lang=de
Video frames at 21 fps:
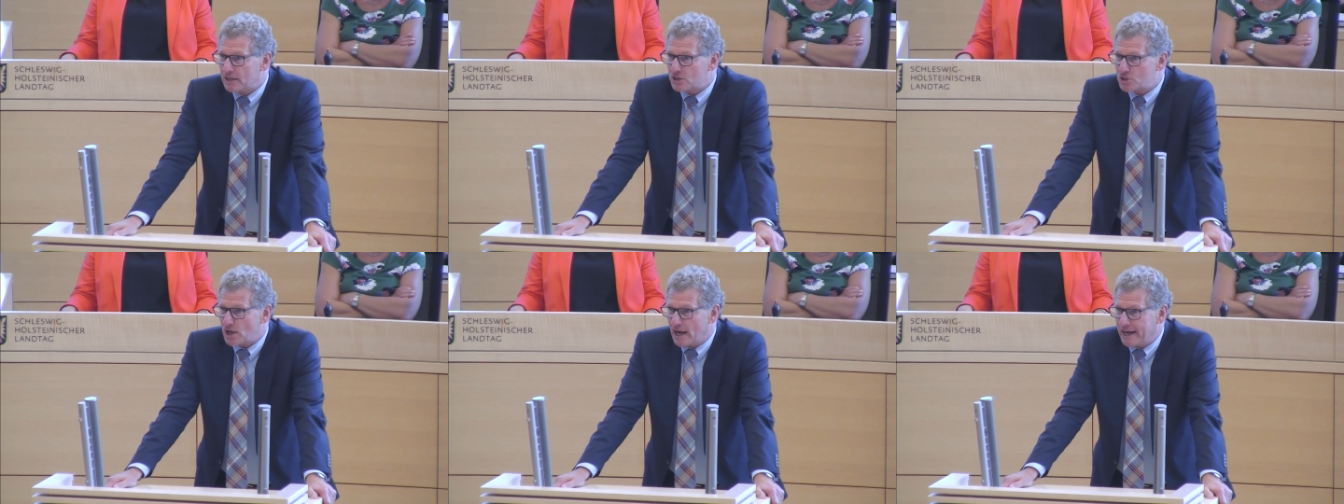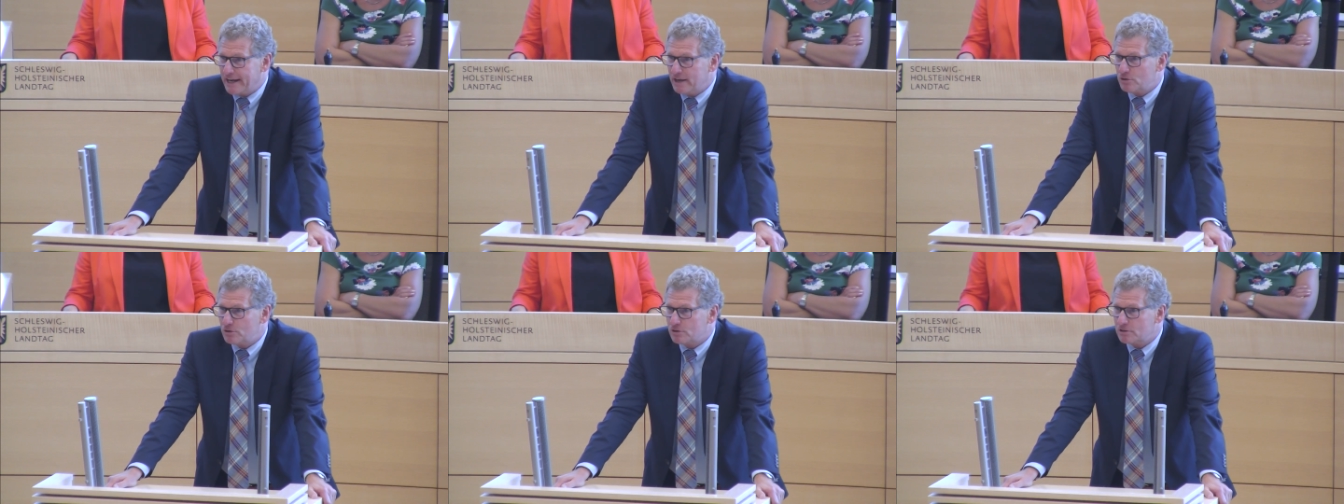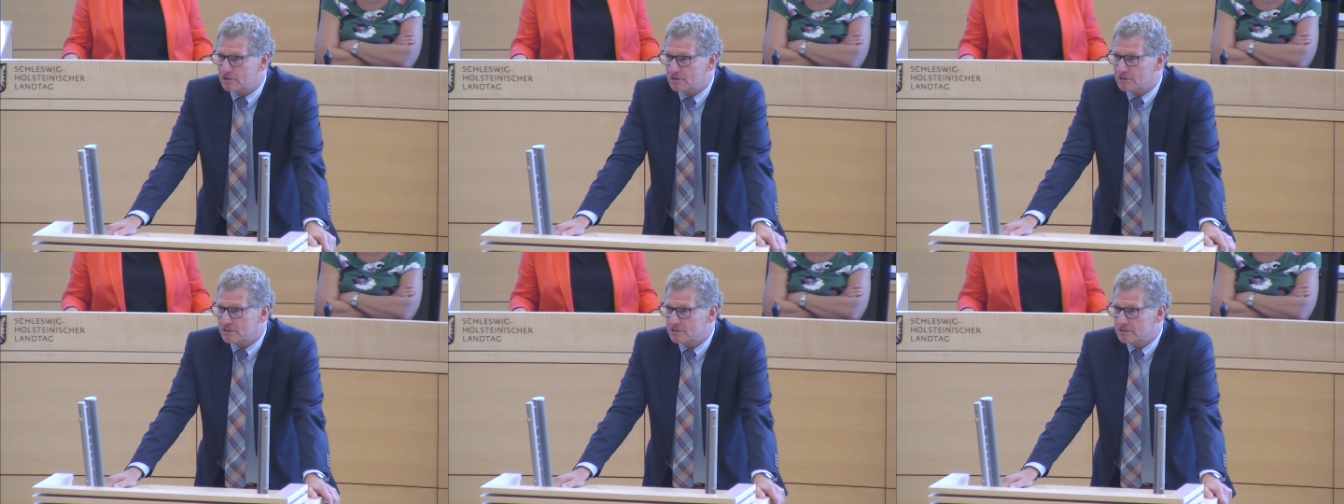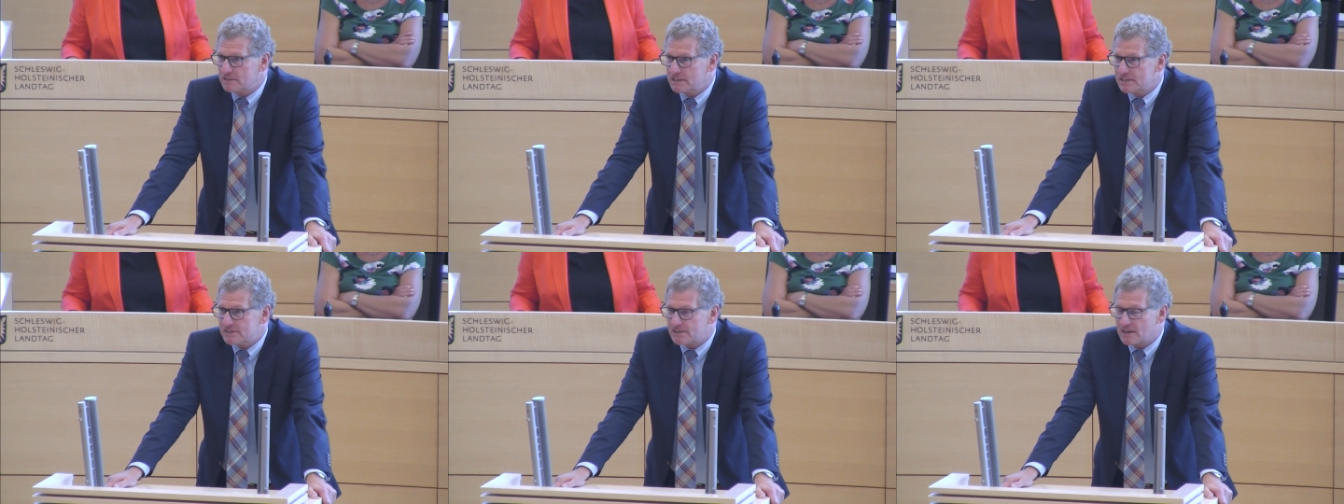Die Entscheidung
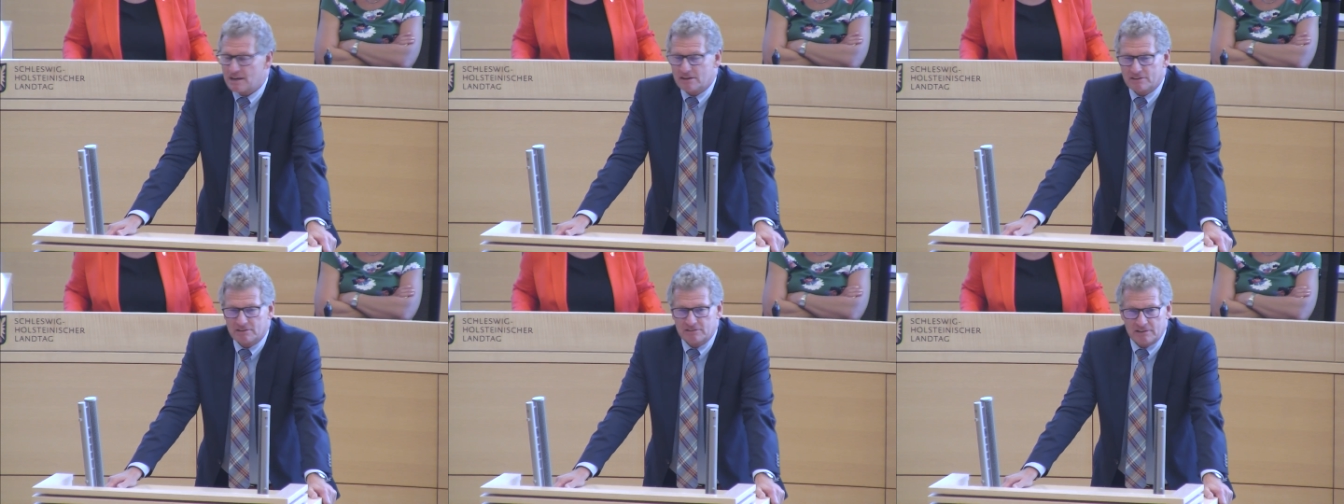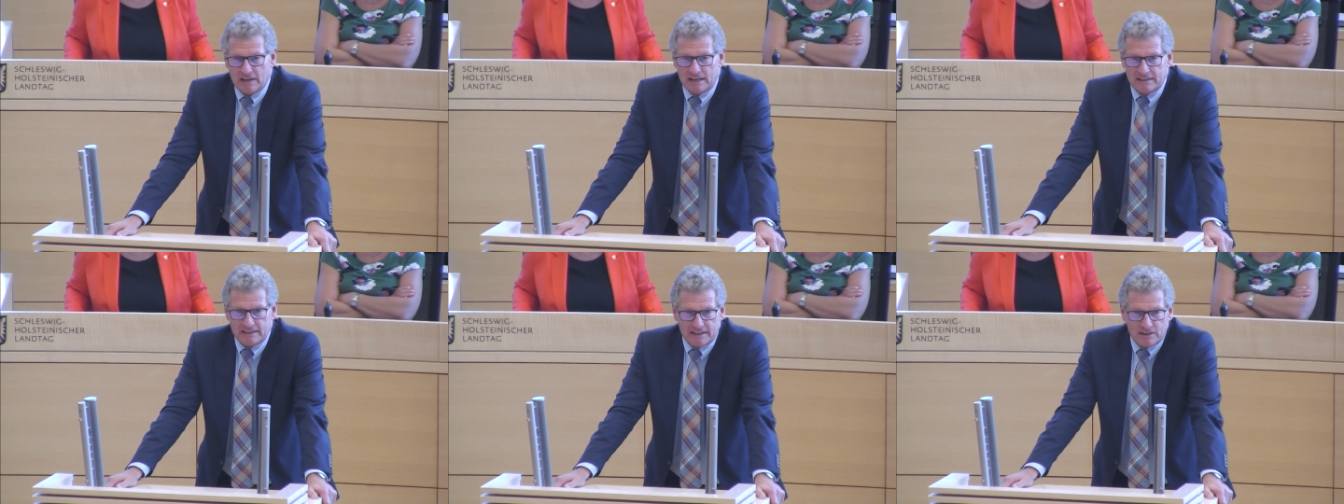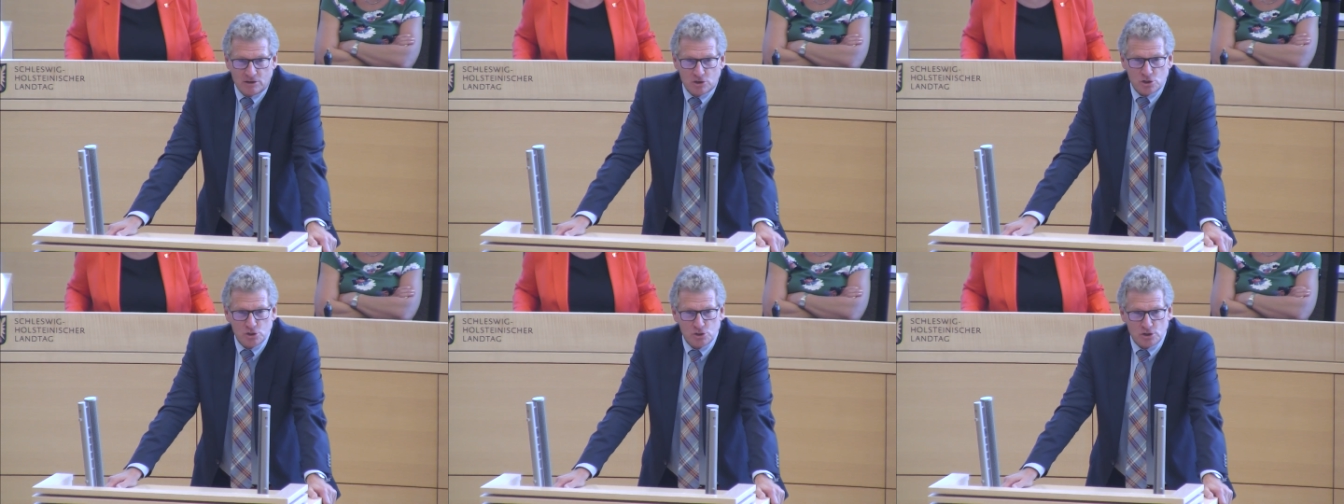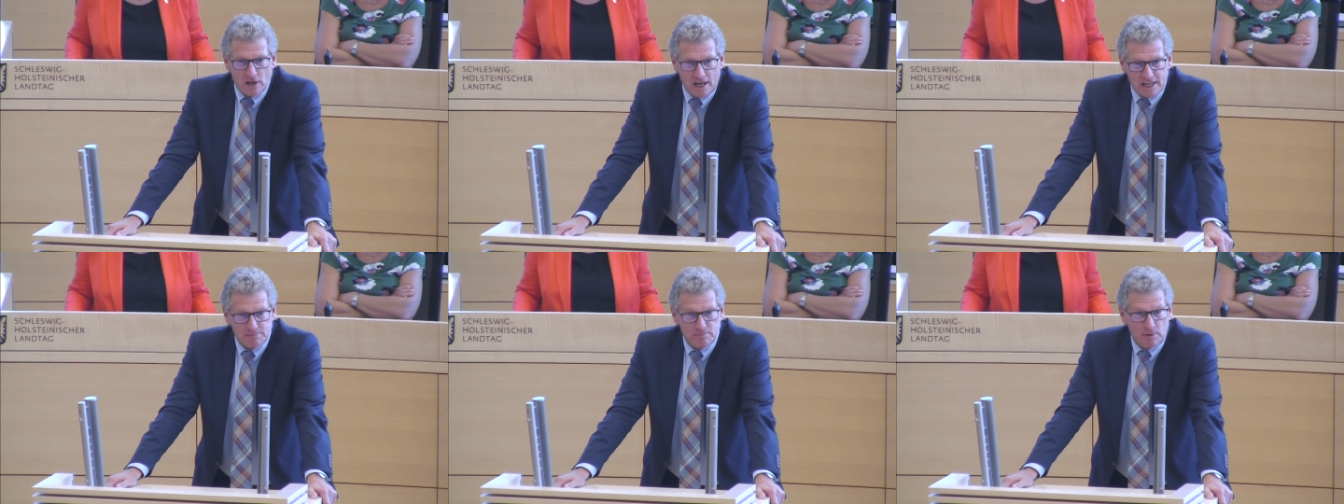dieser, der dänischen